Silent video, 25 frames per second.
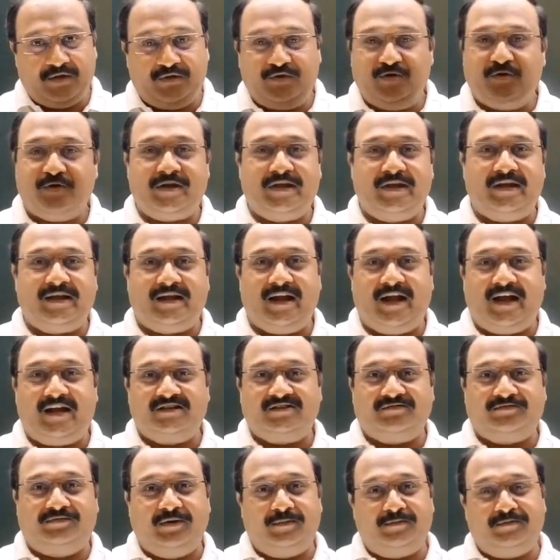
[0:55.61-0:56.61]
जो कि
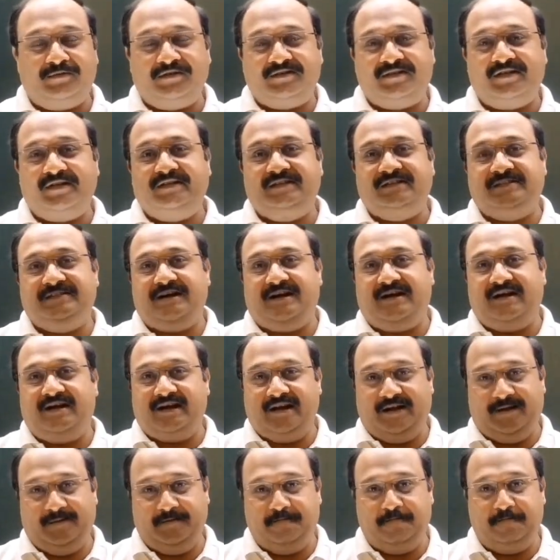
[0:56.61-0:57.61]
क्लास फिफ्थ से
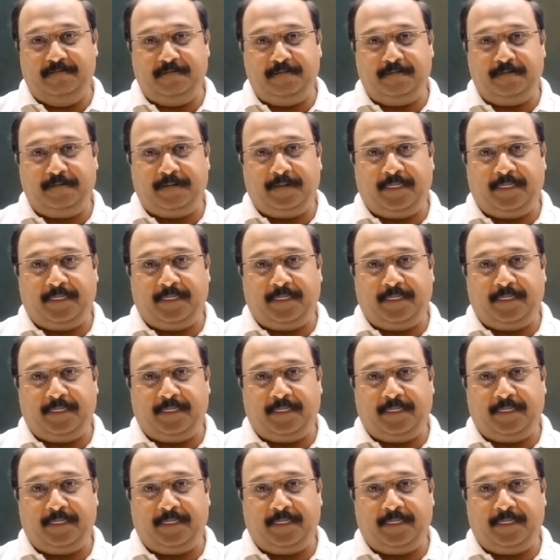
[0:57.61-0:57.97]
स्टार्ट हैं